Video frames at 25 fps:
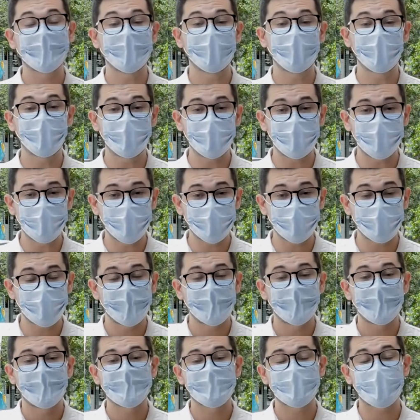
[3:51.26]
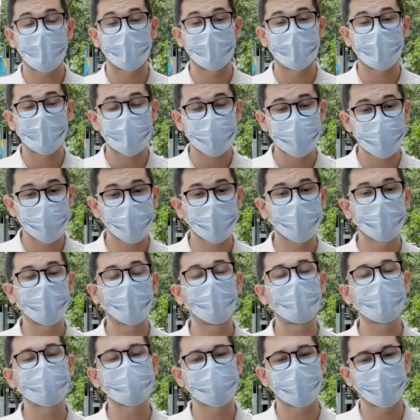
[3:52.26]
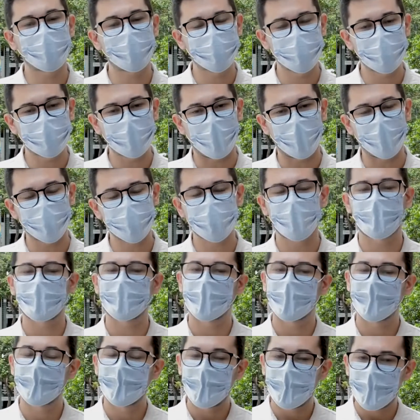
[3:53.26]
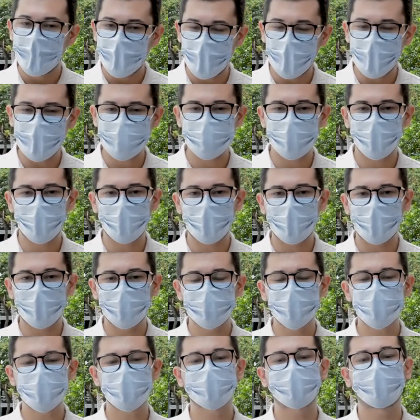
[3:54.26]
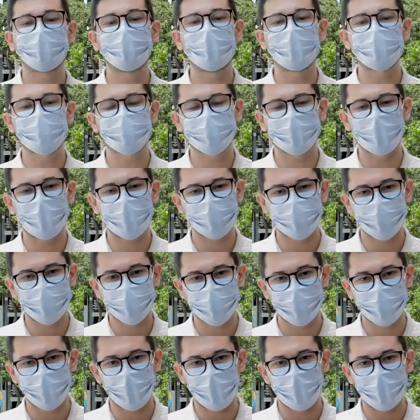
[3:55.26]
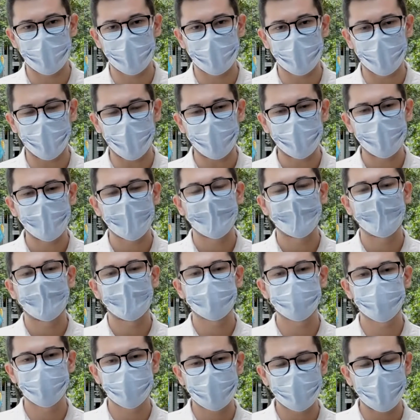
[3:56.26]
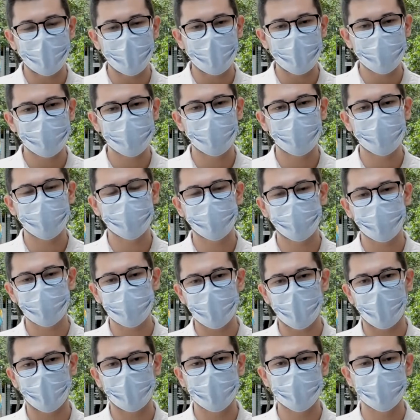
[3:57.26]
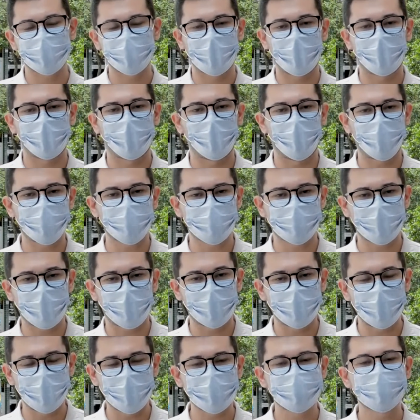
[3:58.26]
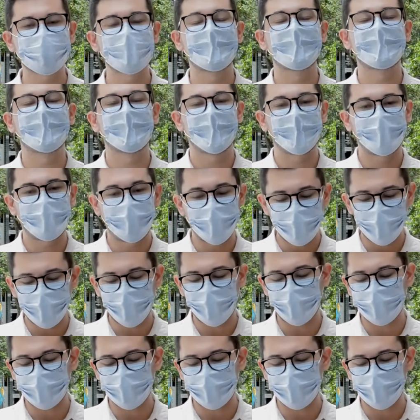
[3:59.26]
e um menino de apenas dois anos de idade. Mas agora aí o desfecho dessa história, né? Os três responsáveis pela morte de Tamires foram